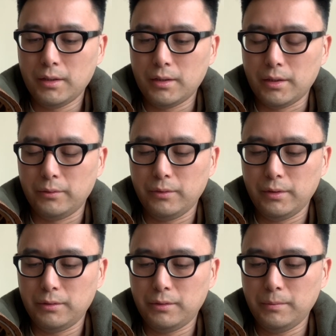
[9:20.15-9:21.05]
整
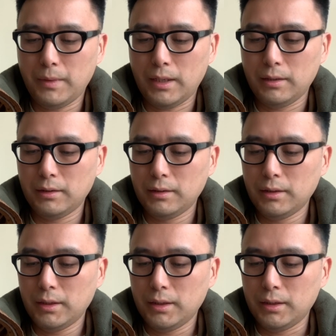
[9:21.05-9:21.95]
顿军马，
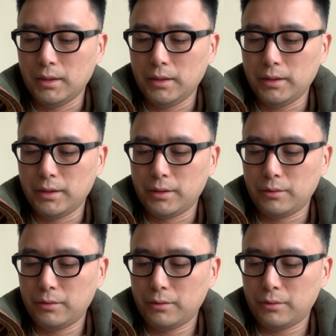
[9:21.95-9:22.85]
以力
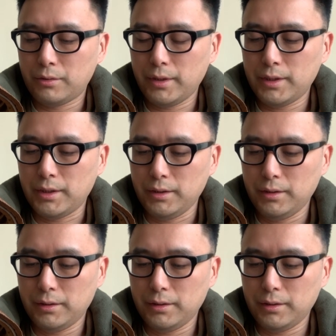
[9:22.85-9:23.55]
追袭。